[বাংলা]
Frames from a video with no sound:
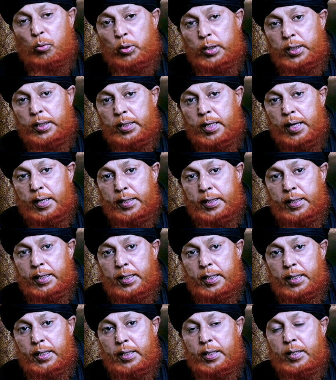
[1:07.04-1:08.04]
ওই
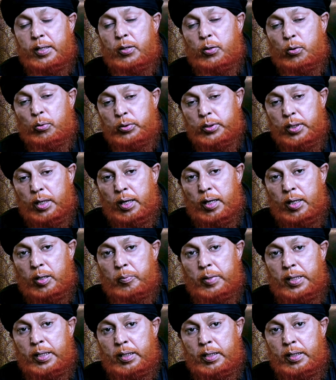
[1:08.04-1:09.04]
তারিখে রোজা
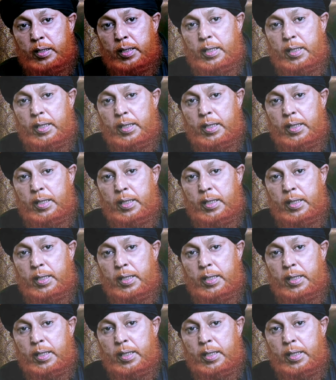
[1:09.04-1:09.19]
রাখবেন